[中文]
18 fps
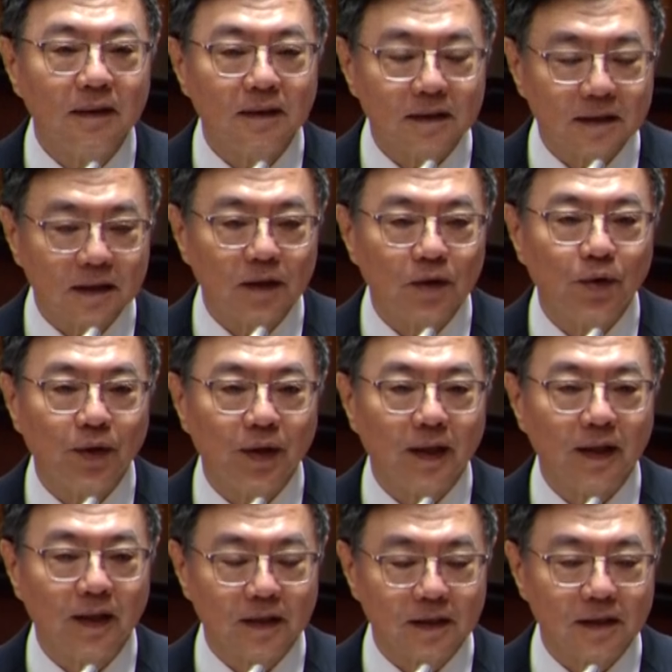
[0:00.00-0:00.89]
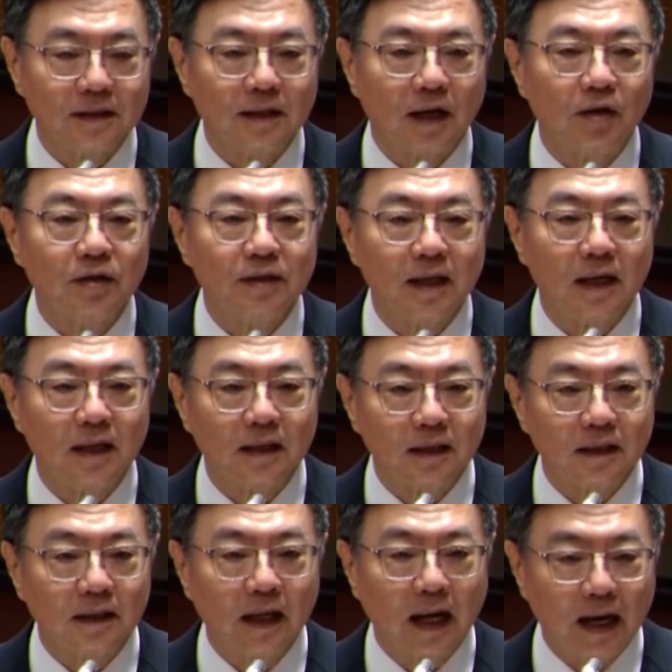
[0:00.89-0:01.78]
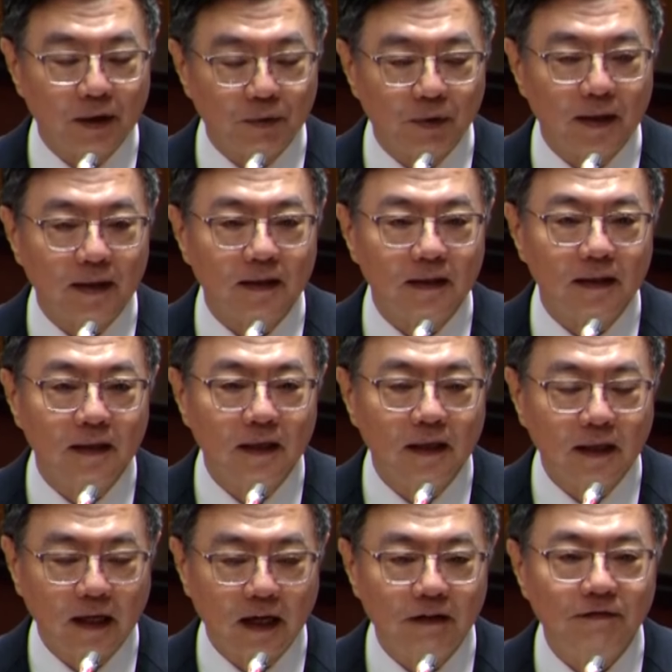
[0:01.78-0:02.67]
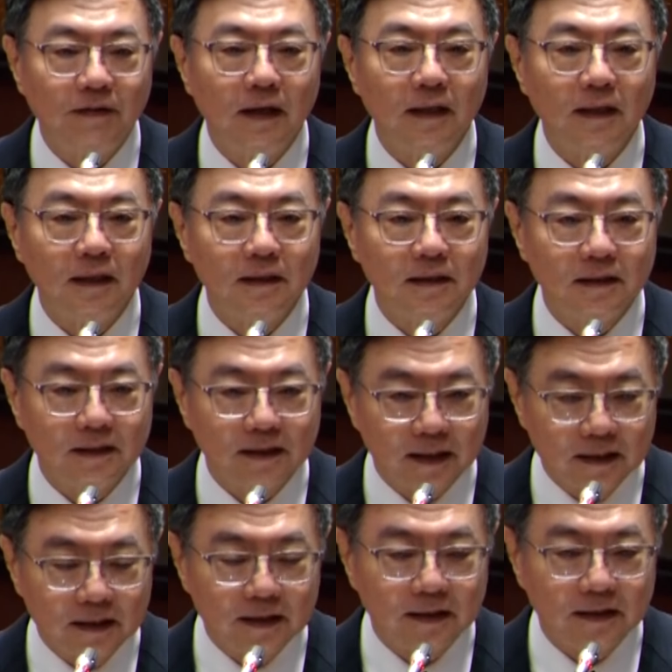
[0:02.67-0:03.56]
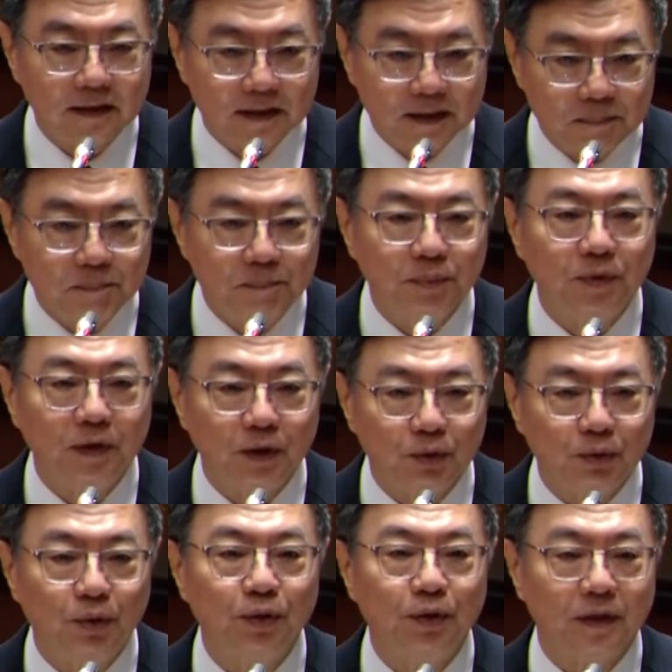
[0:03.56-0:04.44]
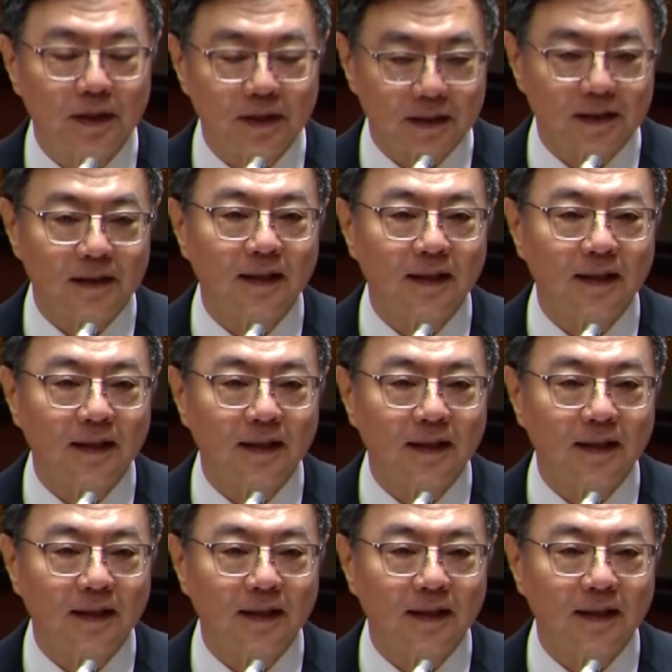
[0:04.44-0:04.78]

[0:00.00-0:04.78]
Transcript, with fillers: 社会已经朝向更开放、开放、更先进步、更多元的时